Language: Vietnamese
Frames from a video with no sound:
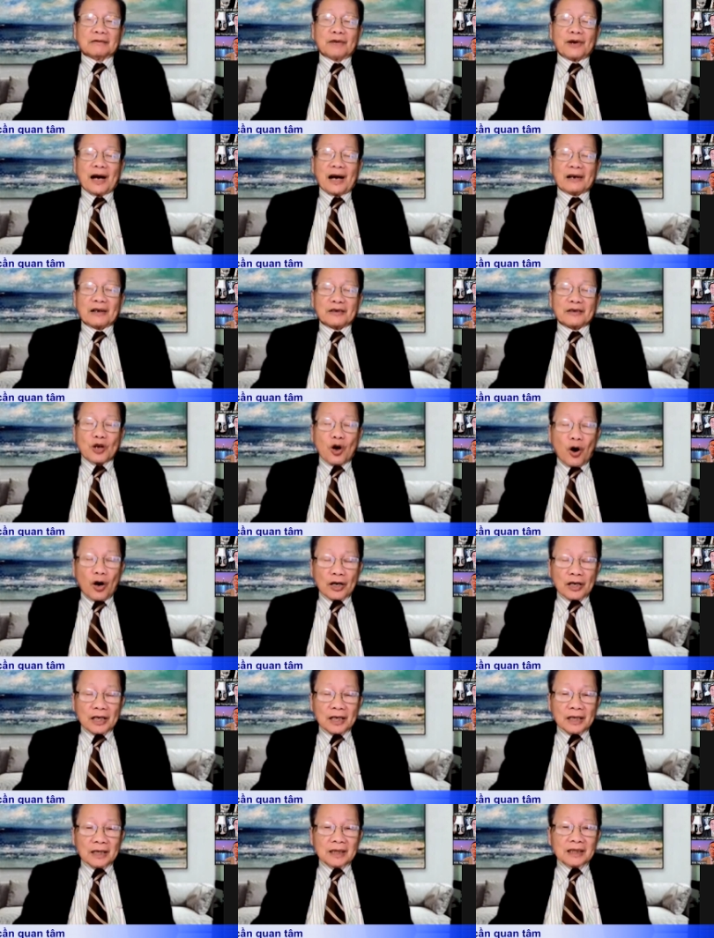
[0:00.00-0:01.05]
và
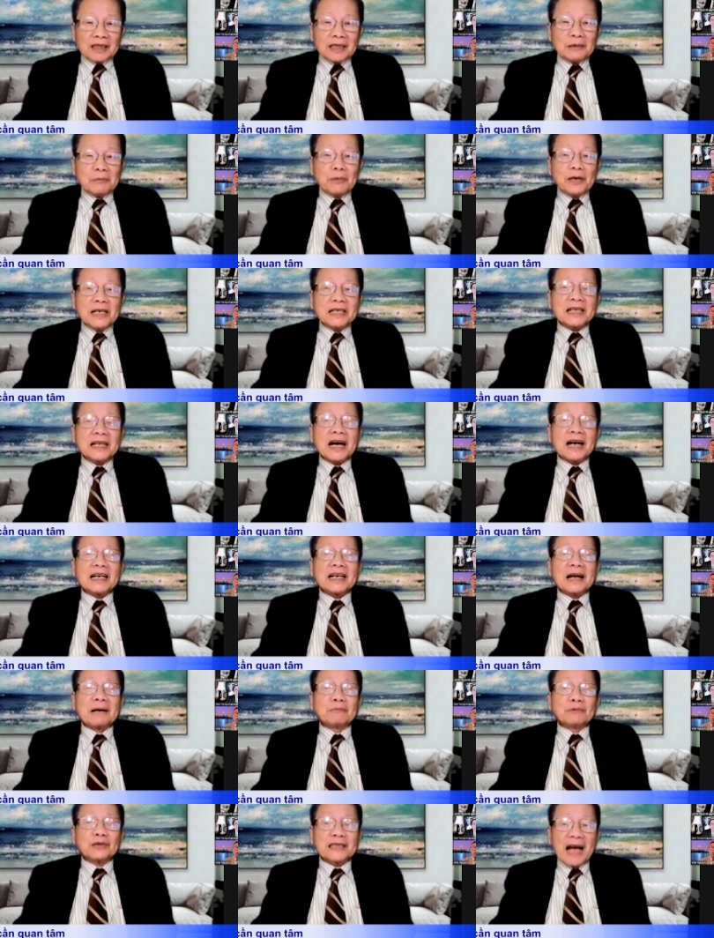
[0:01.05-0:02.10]
đó đó thì bây giờ
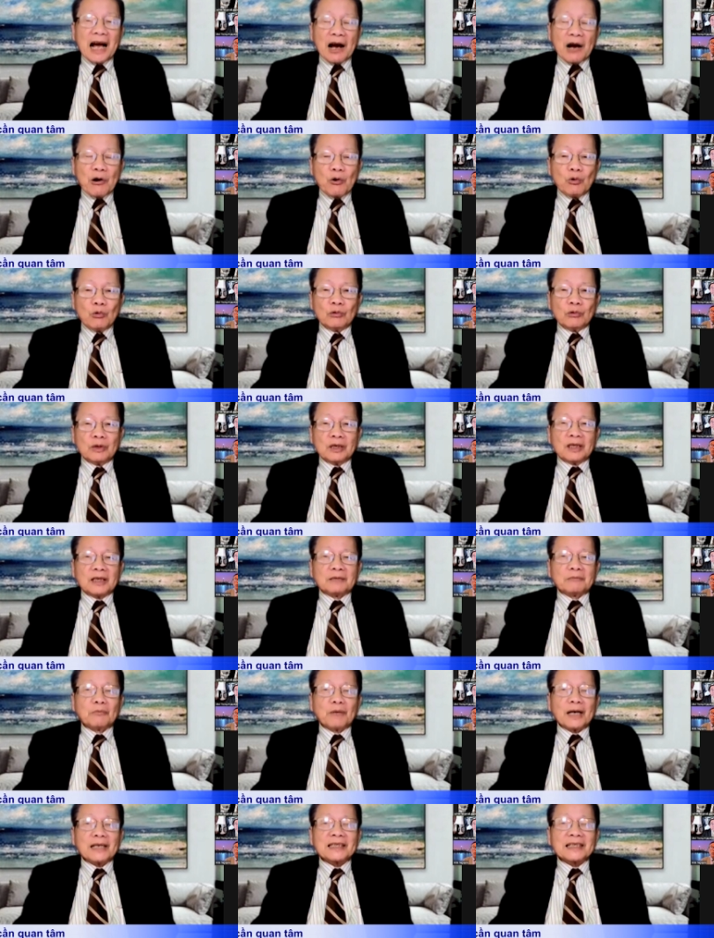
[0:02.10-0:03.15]
làm sao
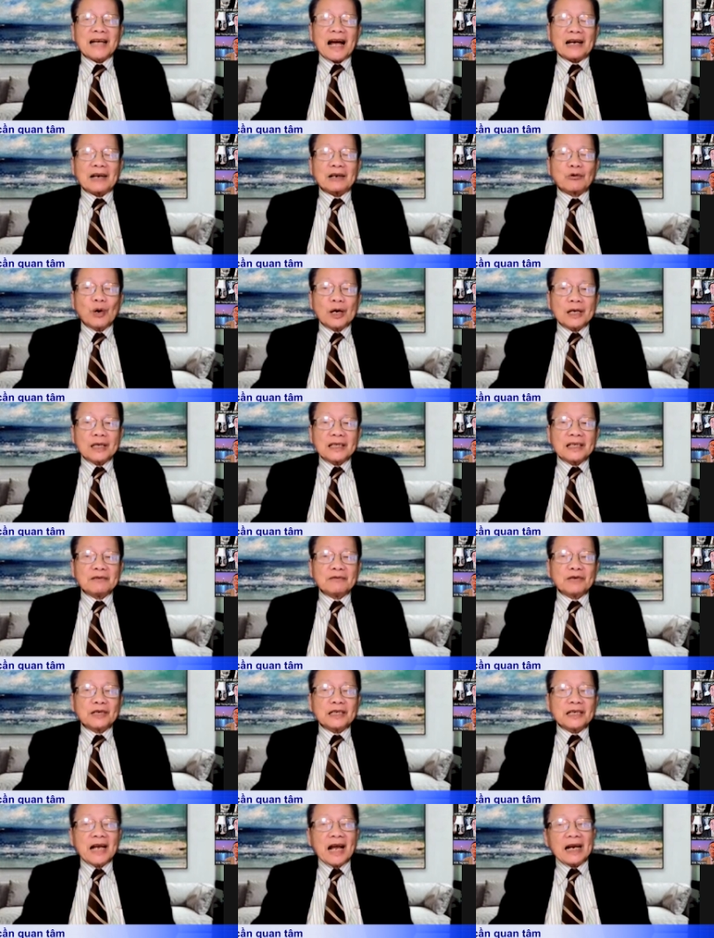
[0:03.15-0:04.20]
mà giải quyết
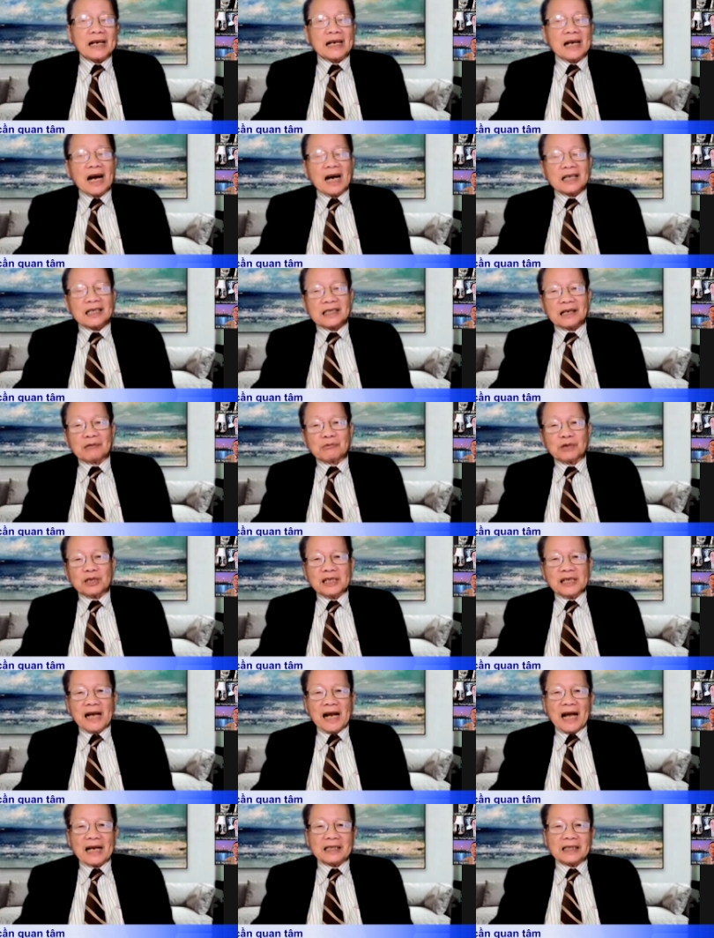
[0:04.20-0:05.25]
cái vấn đề nợ trong
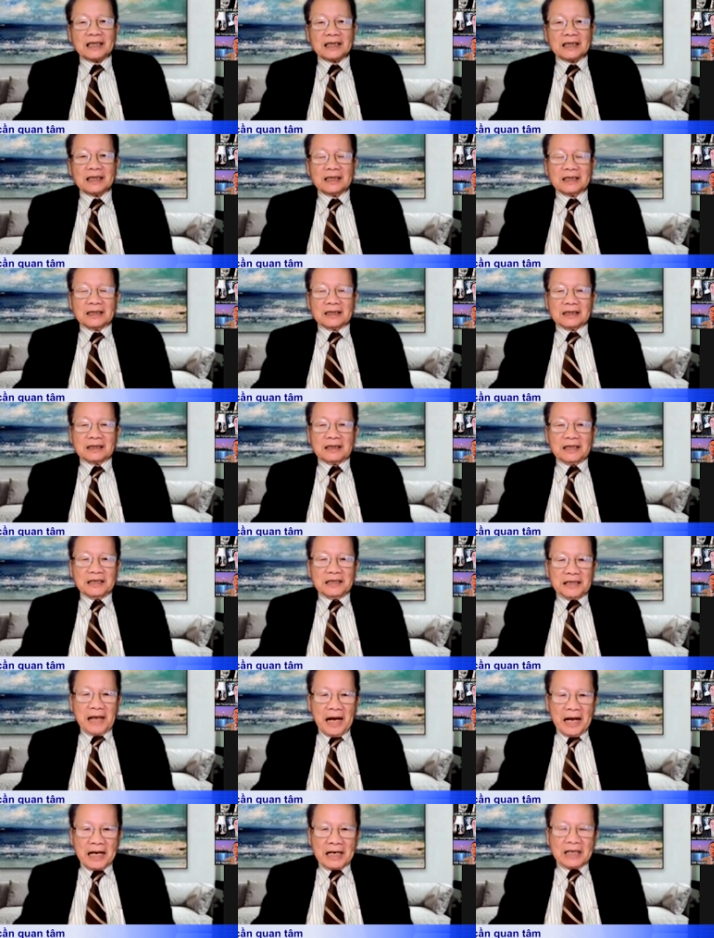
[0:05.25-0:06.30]
tương lai được
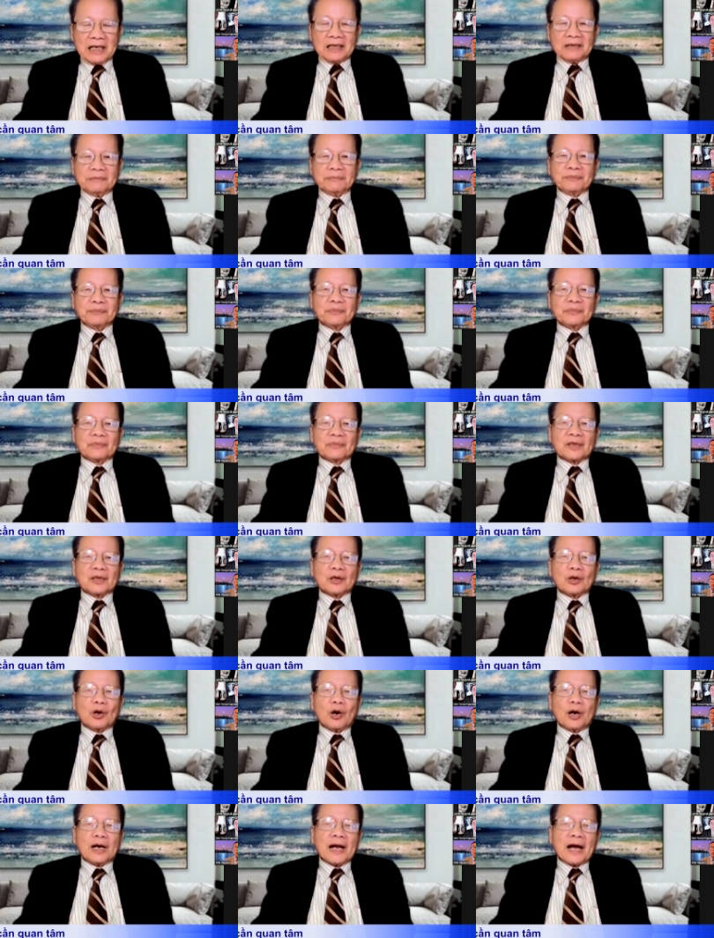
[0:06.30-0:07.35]
thì đây đó
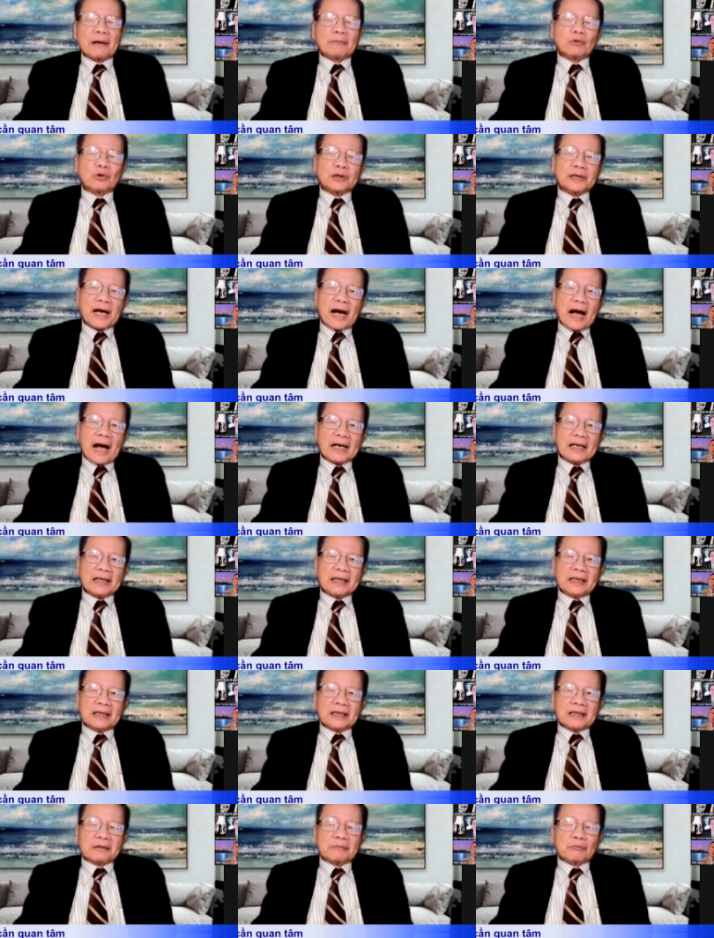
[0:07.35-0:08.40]
nó là một cái
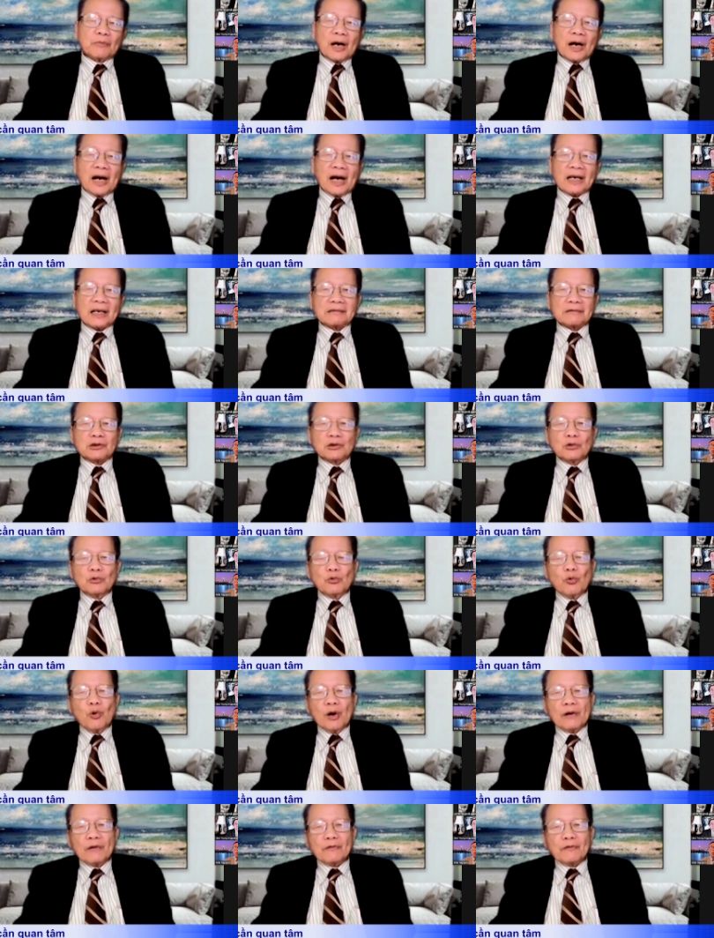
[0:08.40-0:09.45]
mà
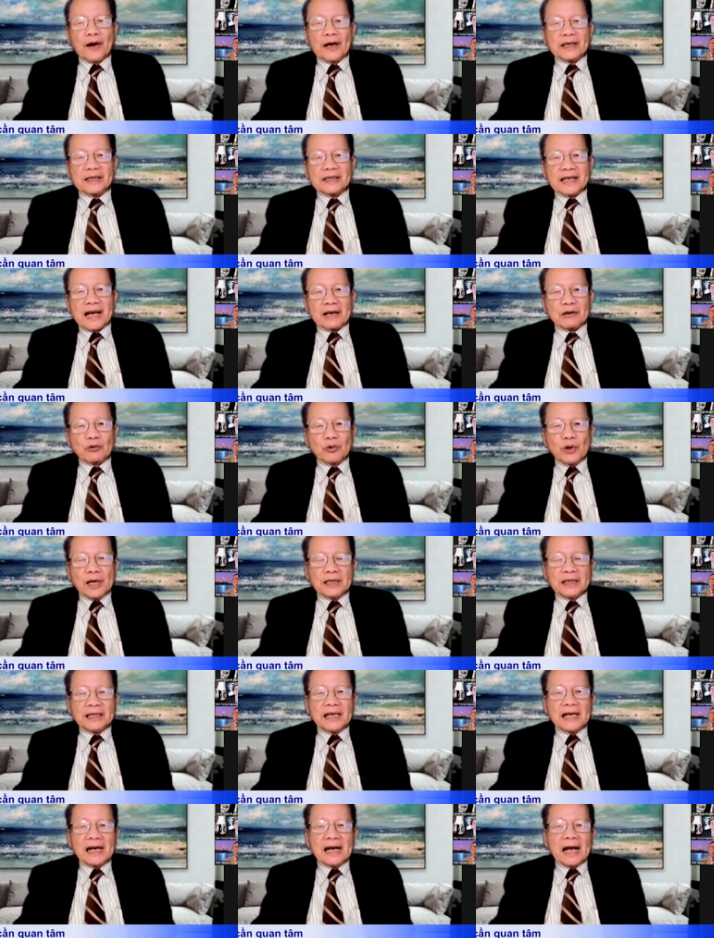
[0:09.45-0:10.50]
Trung Quốc phải giải
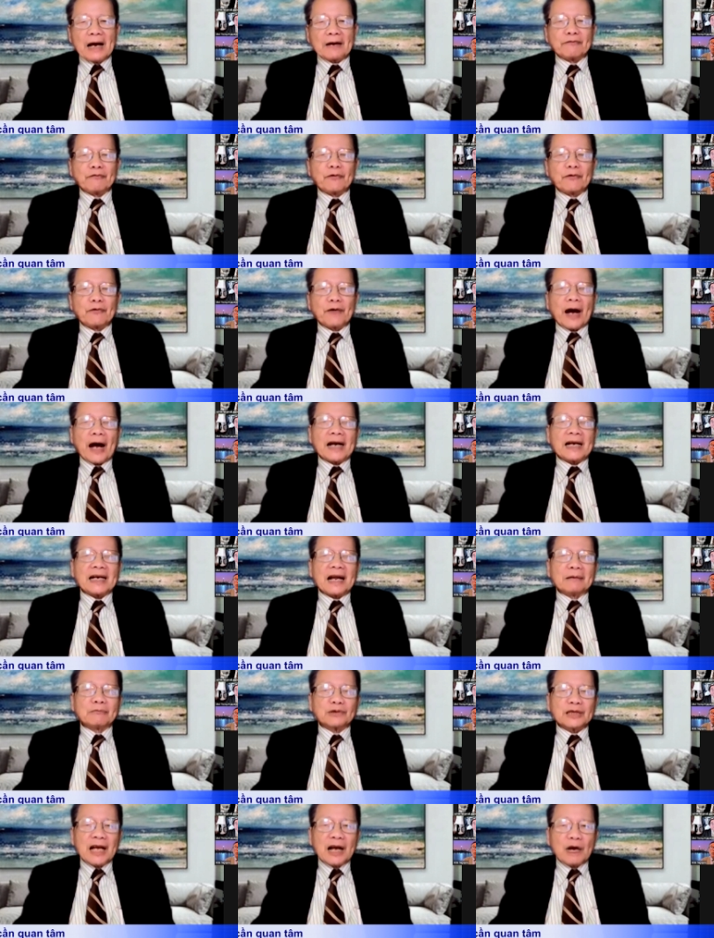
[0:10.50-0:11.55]
quyết nghĩa là
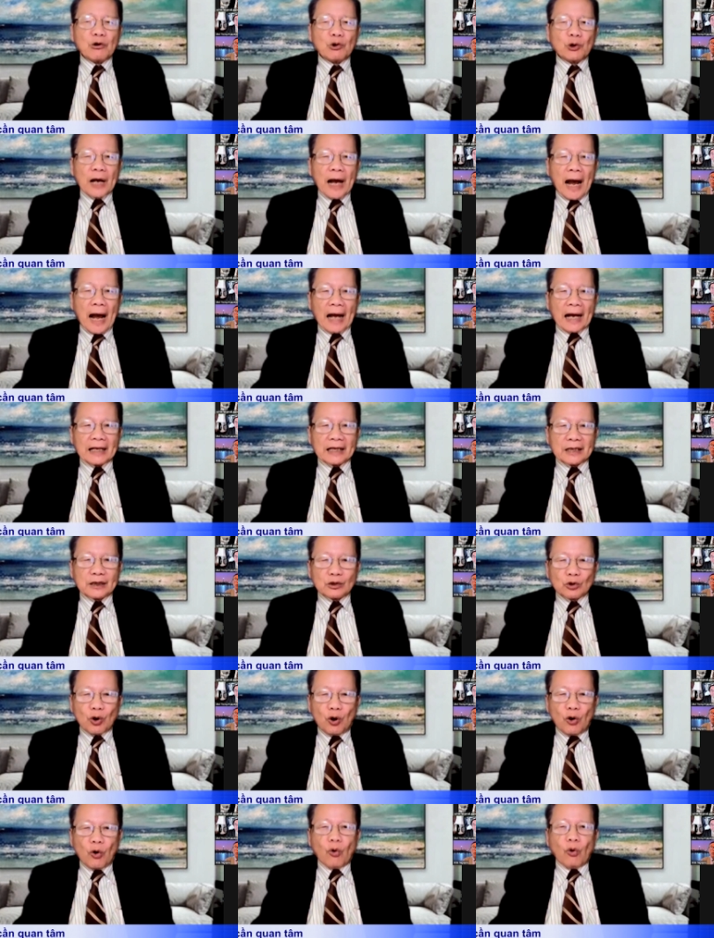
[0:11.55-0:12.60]
phải làm sao cải
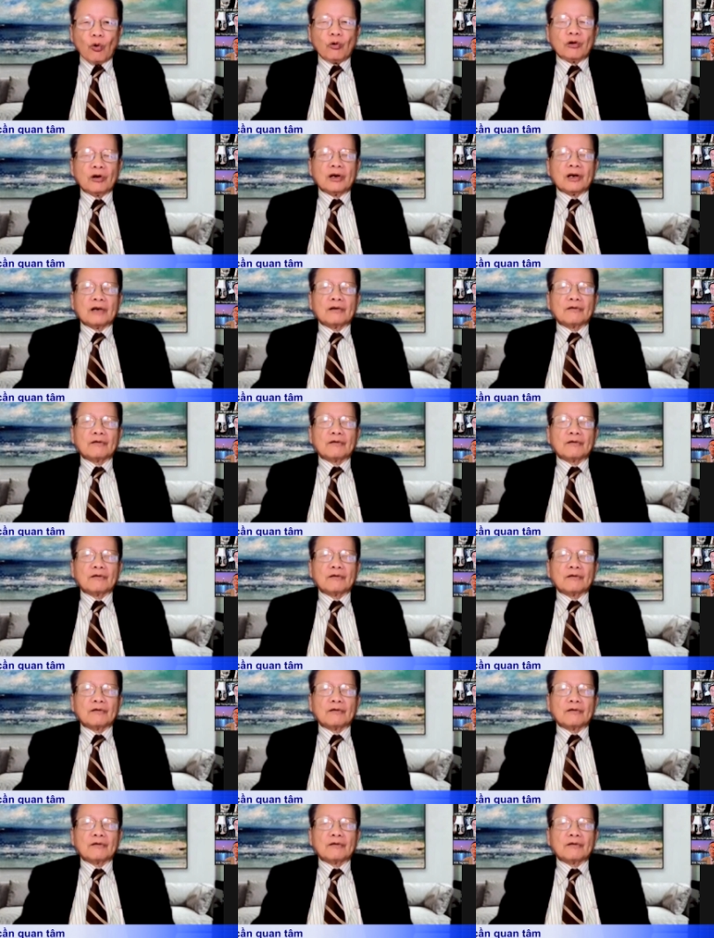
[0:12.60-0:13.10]
tổ